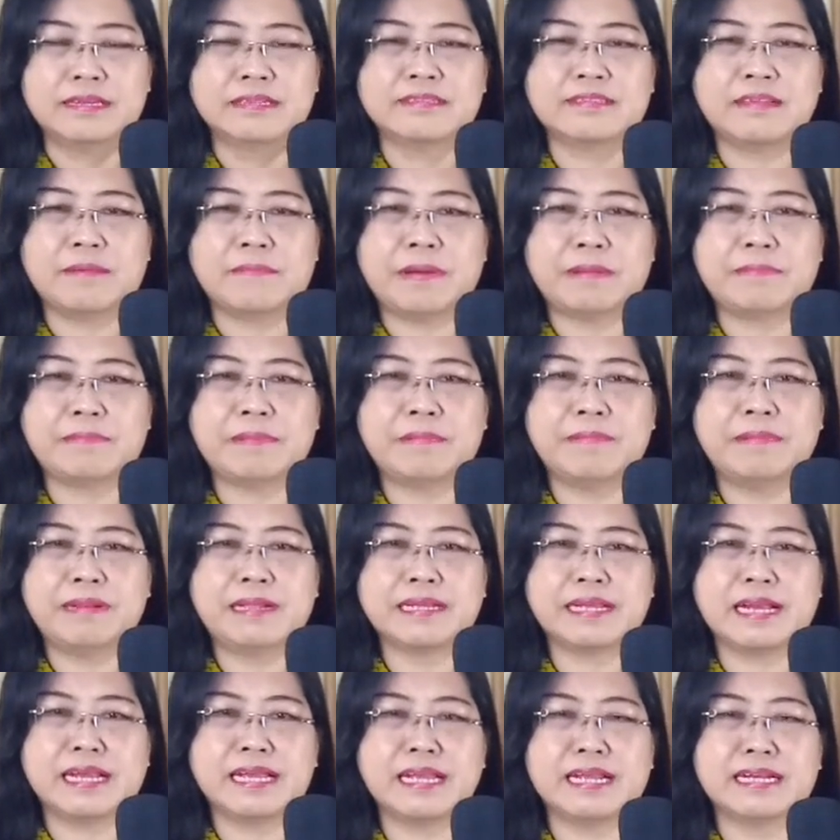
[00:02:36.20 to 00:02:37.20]
Sahabat
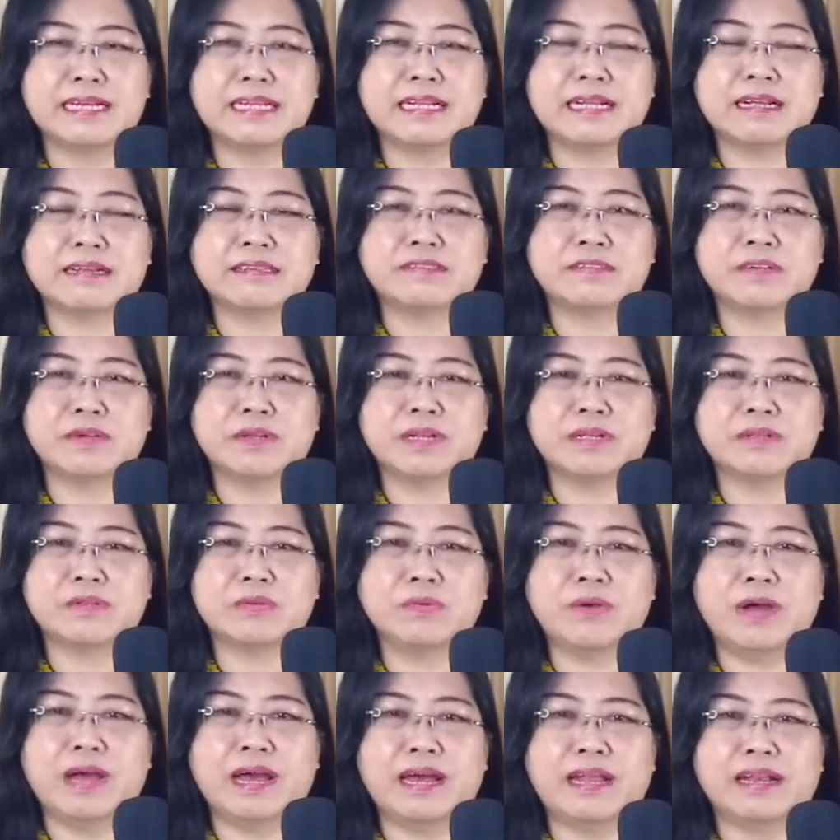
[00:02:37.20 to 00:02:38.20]
Biblika yang dikasih oleh
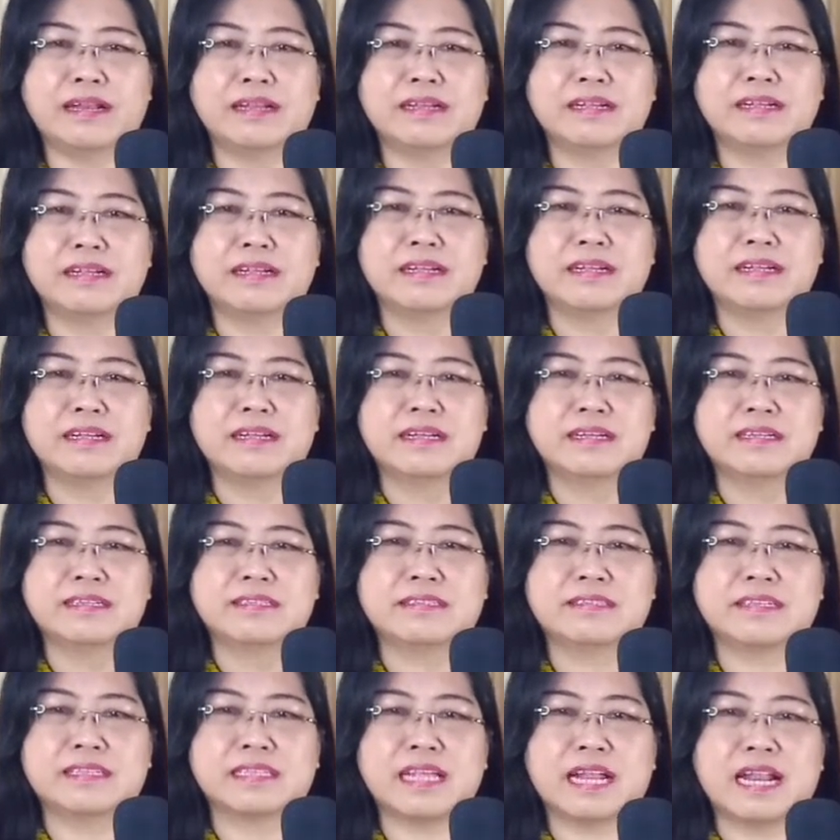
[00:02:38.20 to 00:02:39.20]
Tuhan,
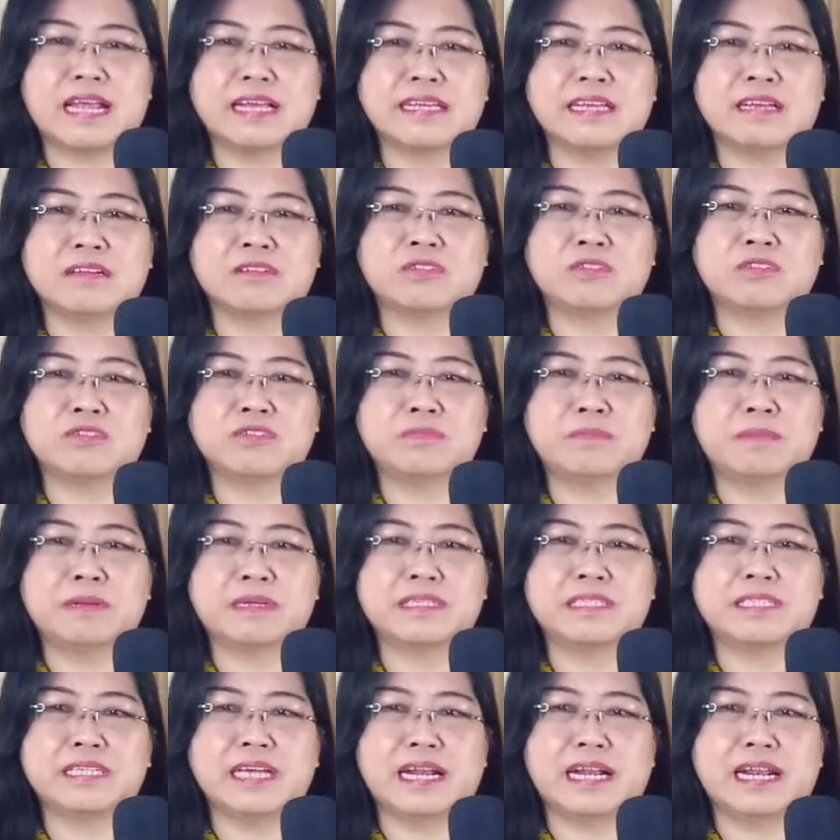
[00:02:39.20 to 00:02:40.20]
setelah Yesus
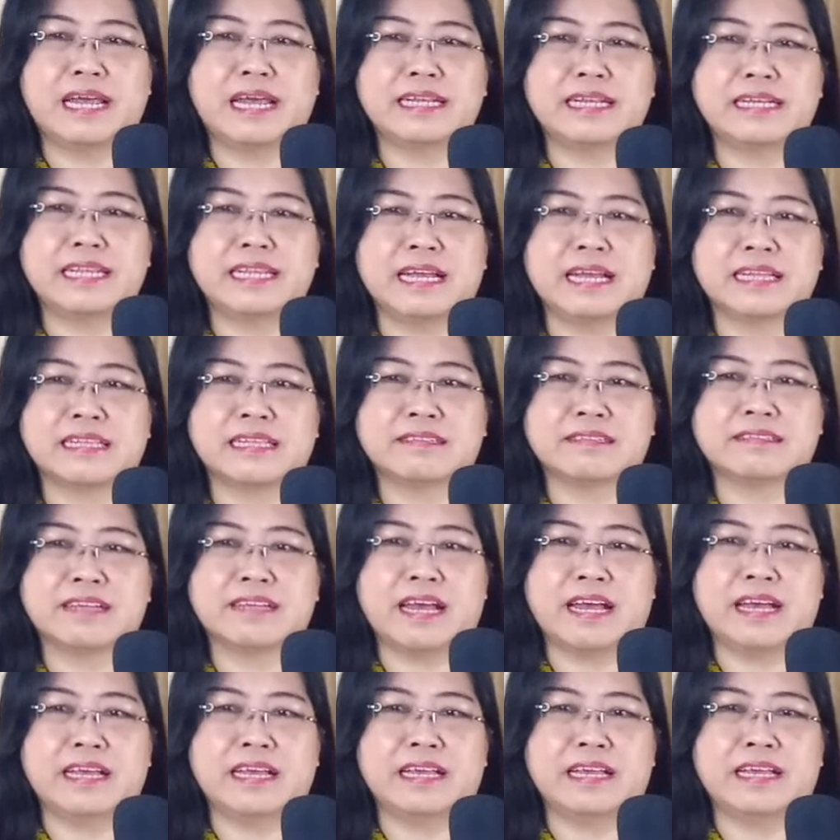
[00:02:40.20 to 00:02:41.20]
berjalan di atas
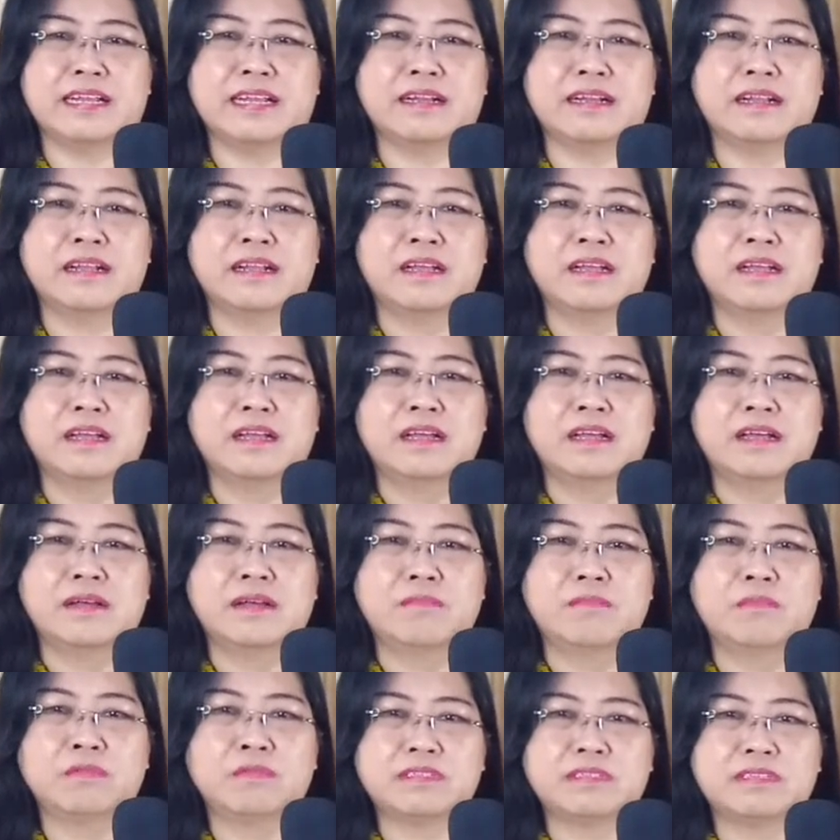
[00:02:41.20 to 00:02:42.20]
air,
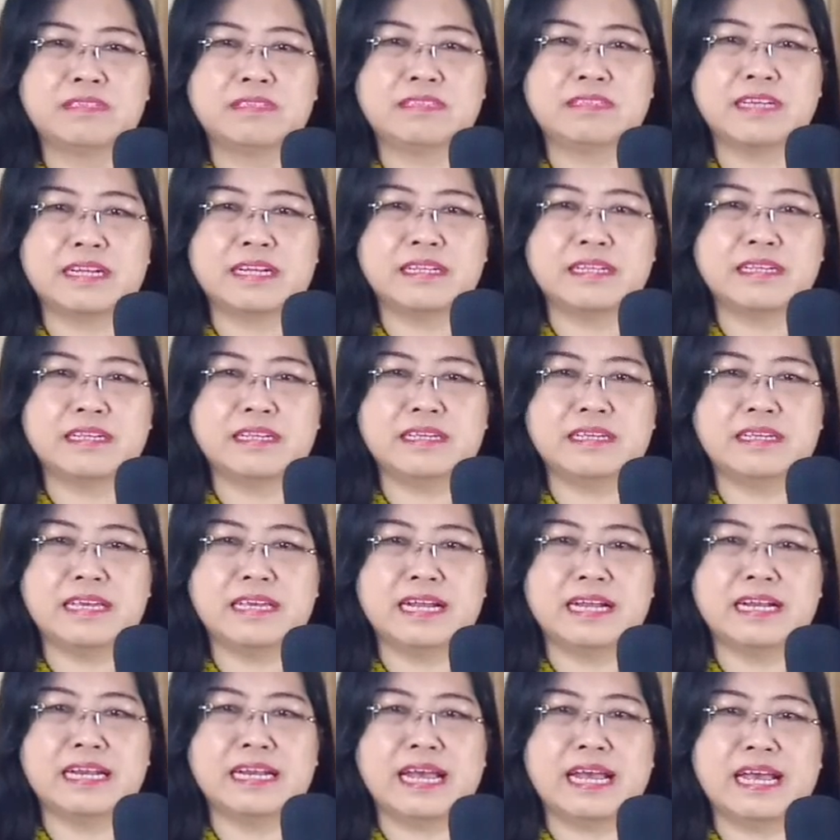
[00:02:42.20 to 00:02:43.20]
mukjizat
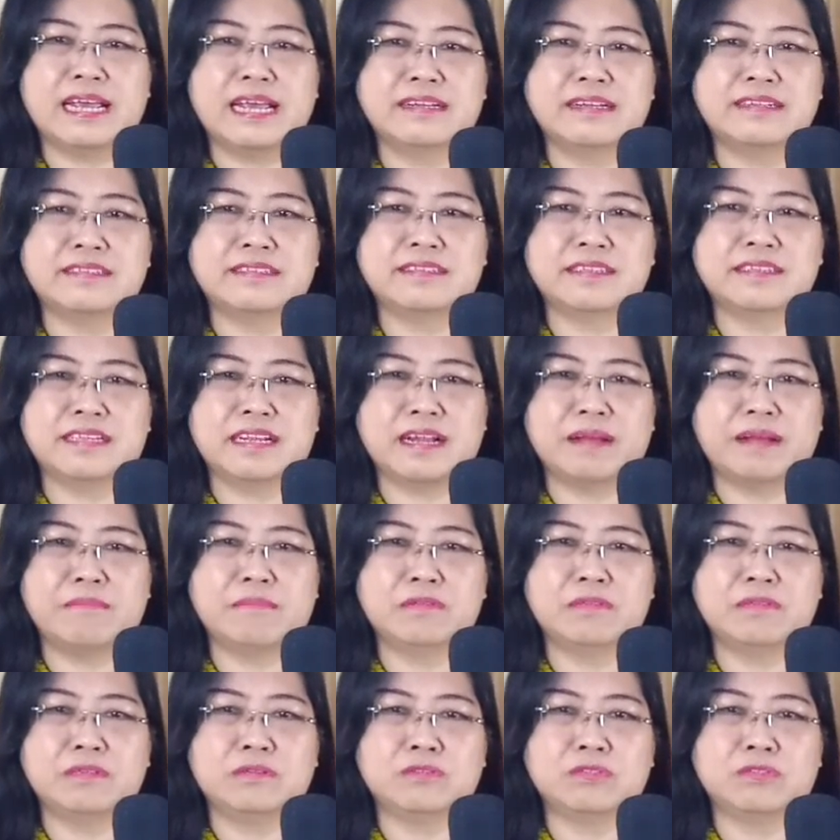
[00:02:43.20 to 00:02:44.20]
yang lain segera
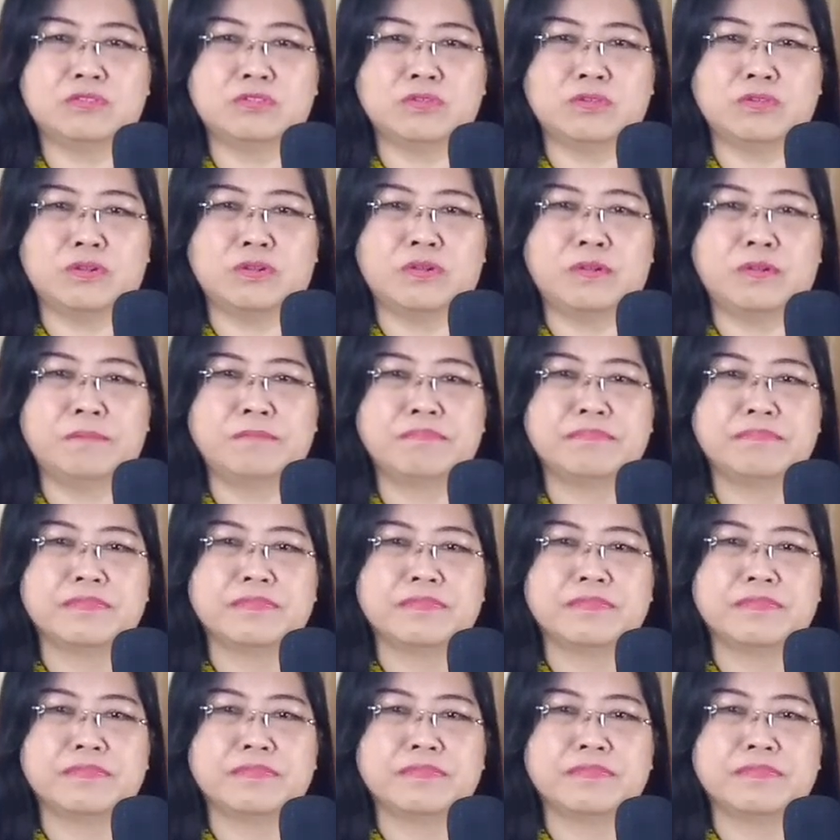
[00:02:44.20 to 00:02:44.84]
menyusul.